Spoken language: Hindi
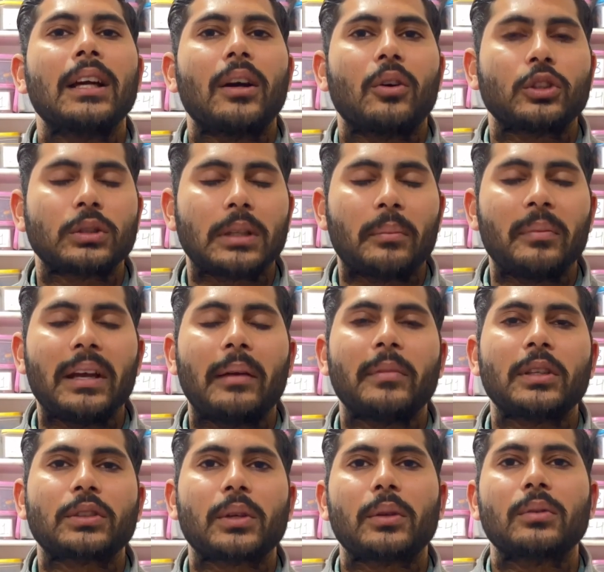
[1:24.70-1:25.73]
उस सब में हम
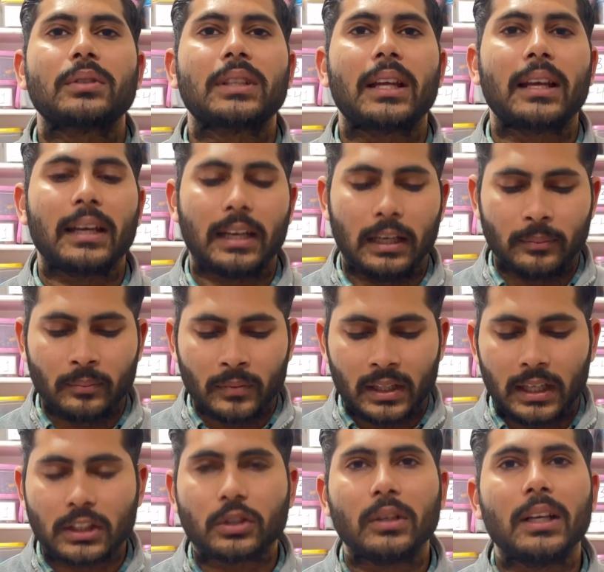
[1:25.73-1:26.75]
इसको यूज करेंगे
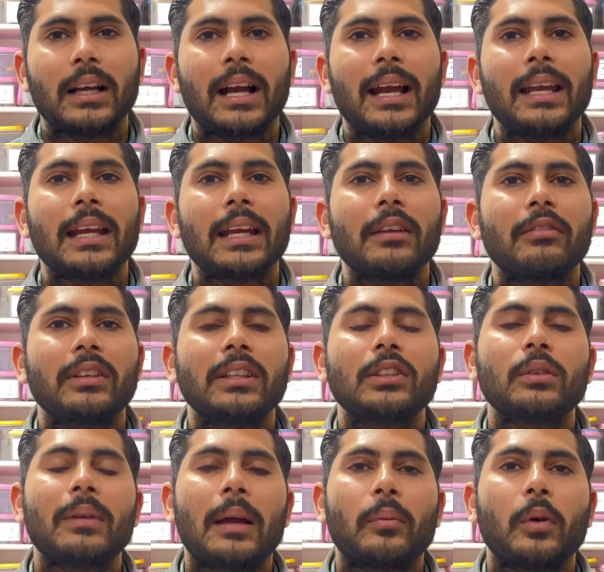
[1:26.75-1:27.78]
इसको लगाने की विधि
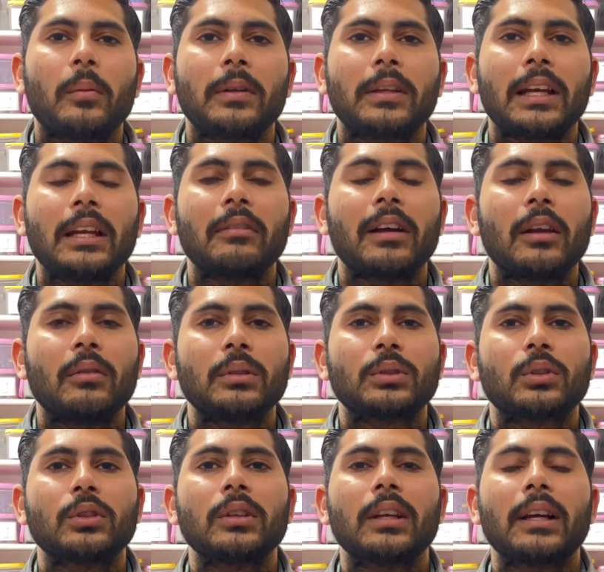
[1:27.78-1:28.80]
जो मैं आपको बताने वाला हूँ
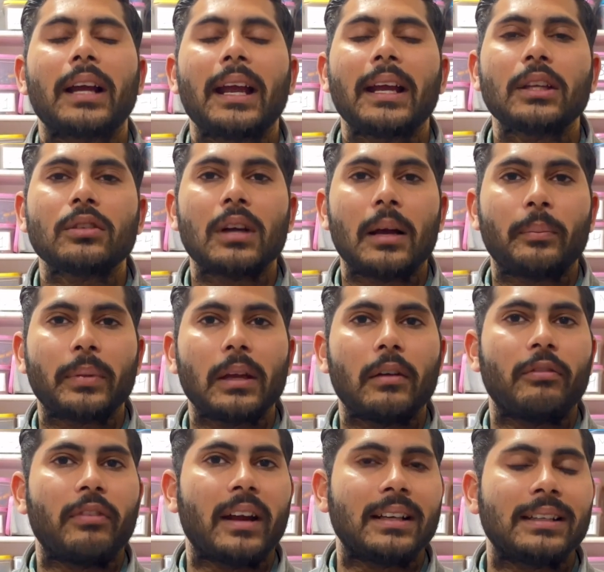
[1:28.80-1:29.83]
इसको जो लगाएंगे जो आपके
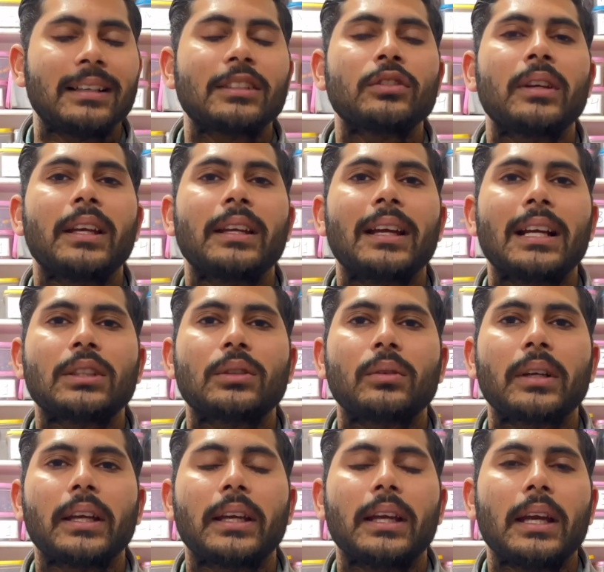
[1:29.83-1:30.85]
अफेक्टेड जो एरियाज
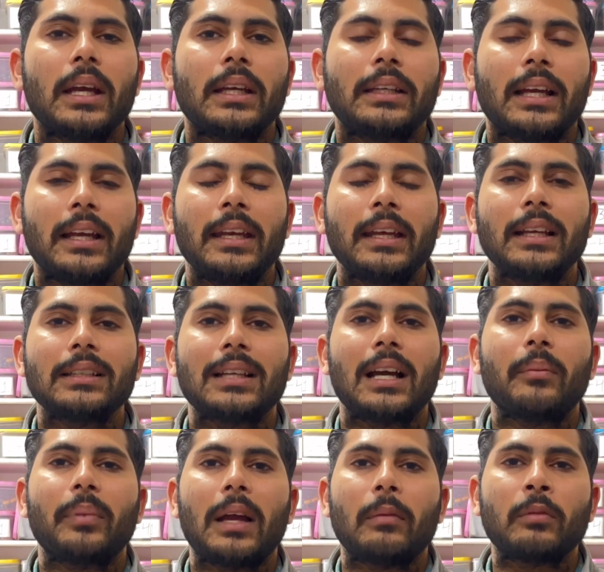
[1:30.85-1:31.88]
होंगे यानी कि
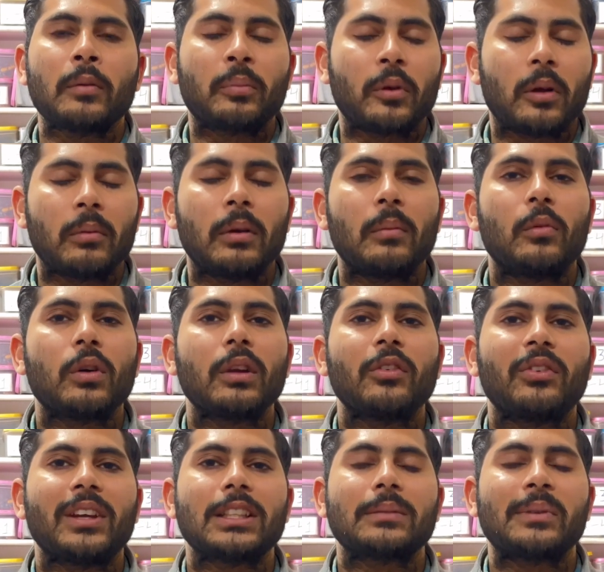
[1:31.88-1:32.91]
जहाँ पे आपको प्रॉब्लम होगी
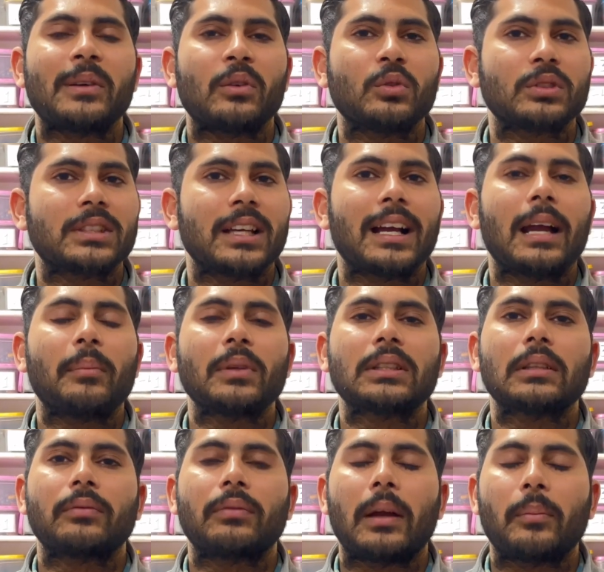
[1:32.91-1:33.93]
फेस पे उस जगह पे
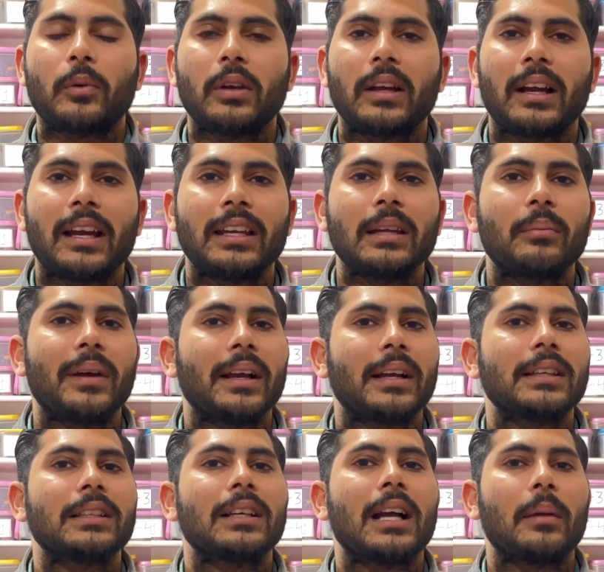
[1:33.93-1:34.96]
सिर्फ आपको लगानी है
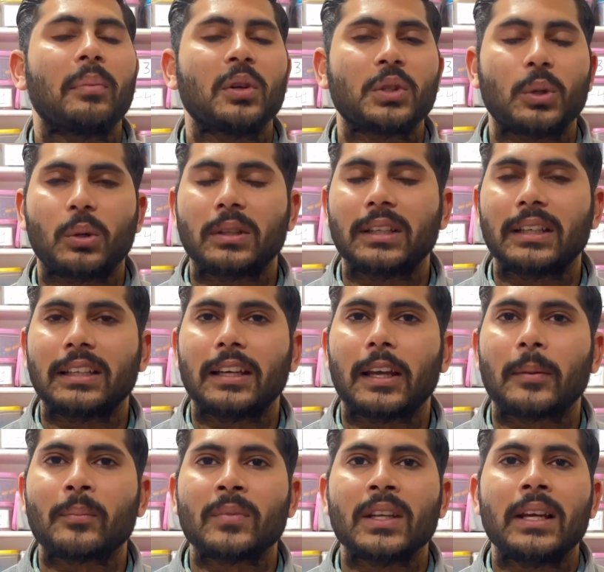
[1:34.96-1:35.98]
बाकी जगह आपको छोड़ देनी
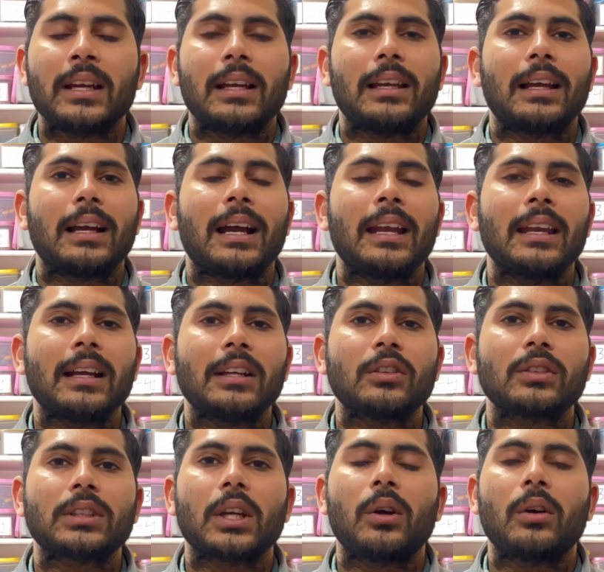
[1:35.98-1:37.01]
है लगाने का
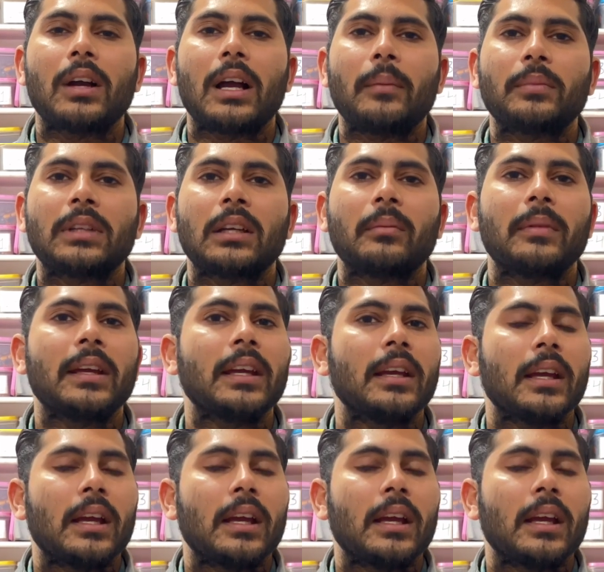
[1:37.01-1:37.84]
जो इसका होगा आप दिन में